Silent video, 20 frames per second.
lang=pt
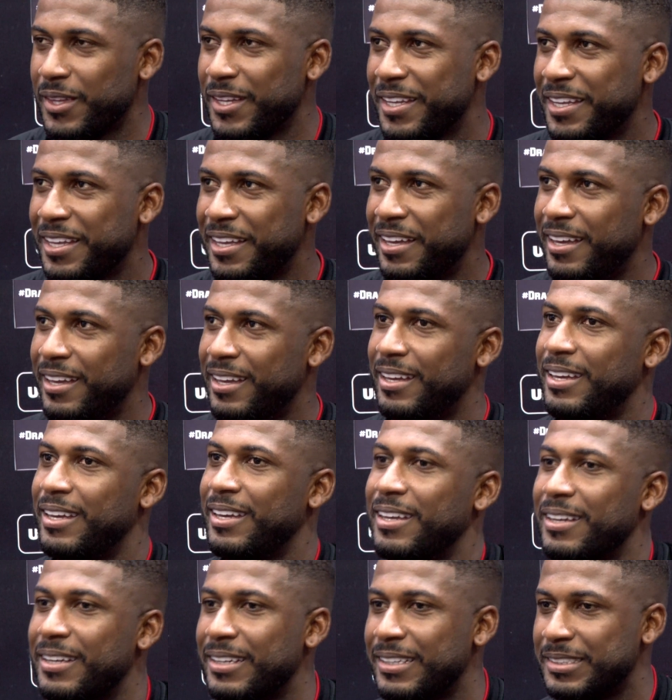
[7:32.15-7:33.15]
É,
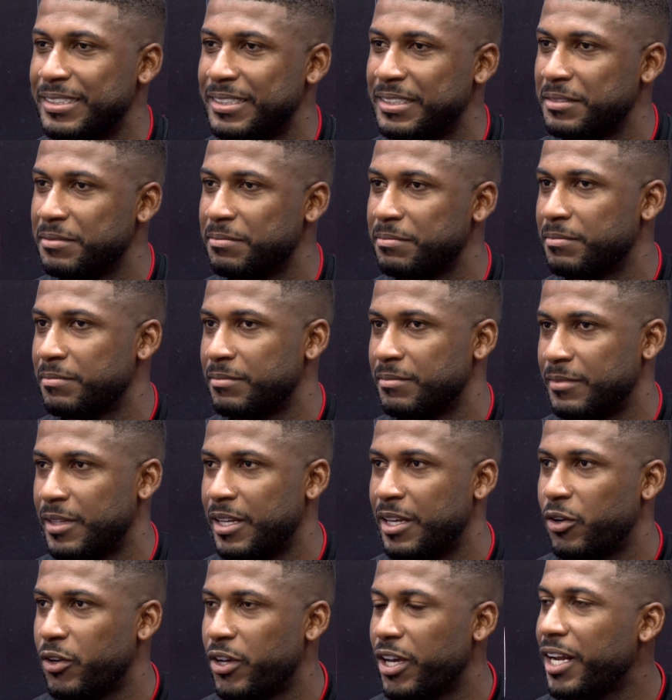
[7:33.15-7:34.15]

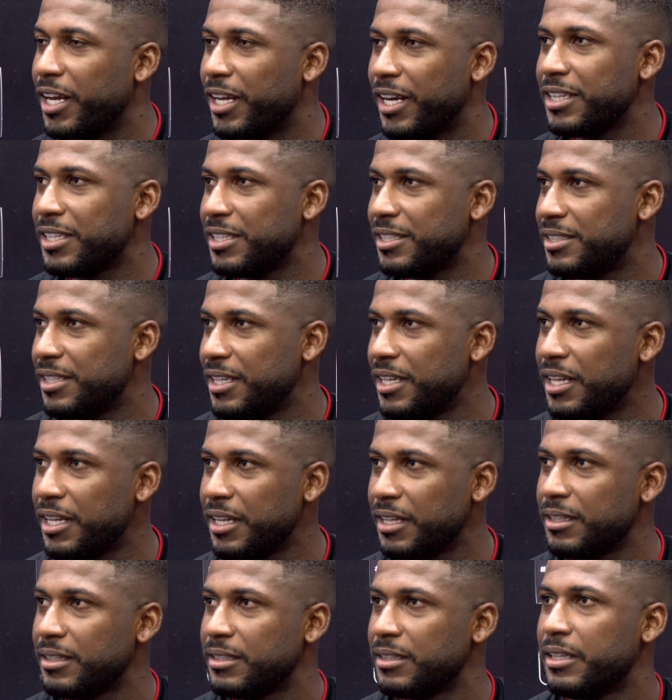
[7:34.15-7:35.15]
é, eu quero agradecer, né?
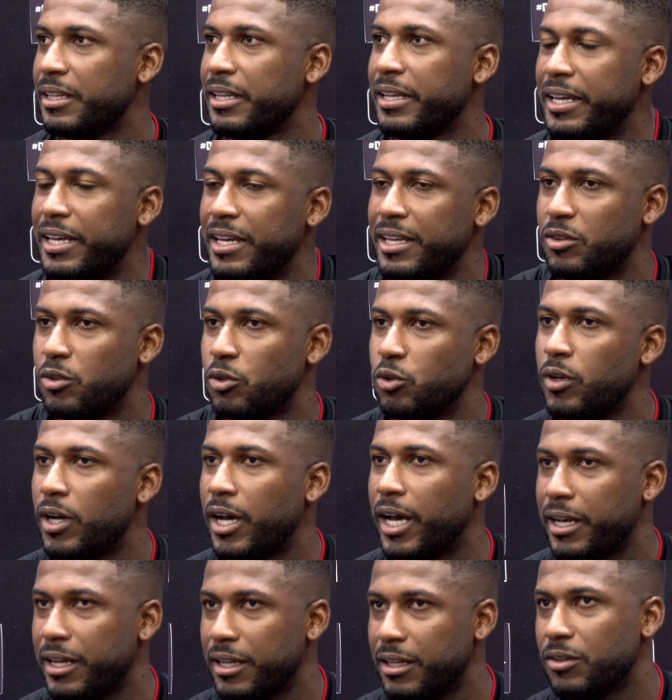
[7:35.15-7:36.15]
É, todo o
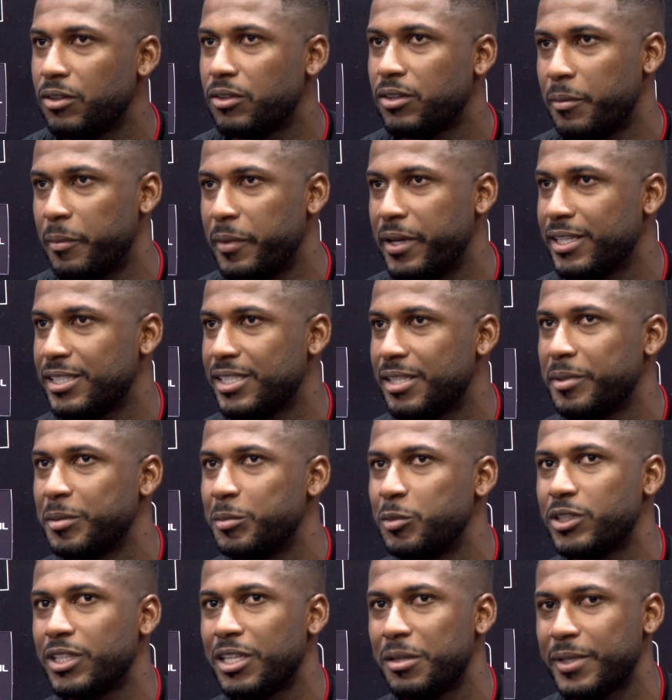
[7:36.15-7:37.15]
carinho. Eu também recebi
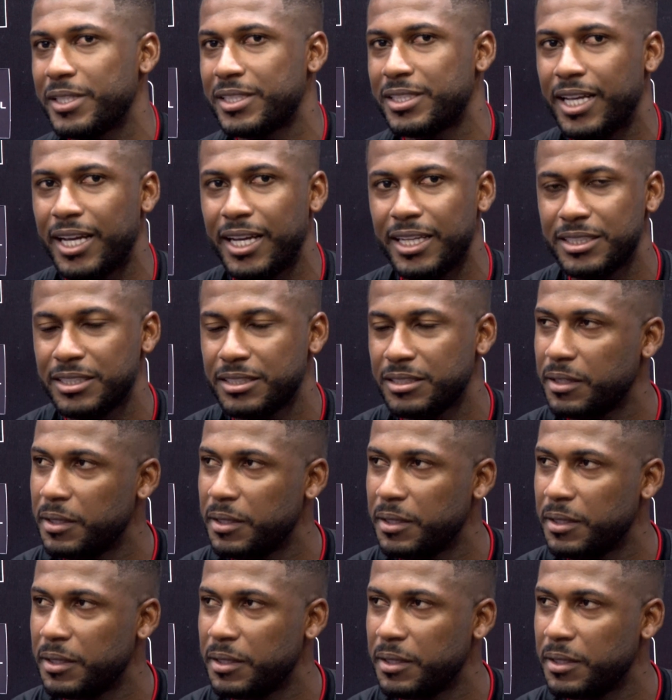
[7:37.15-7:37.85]
muitas mensagens.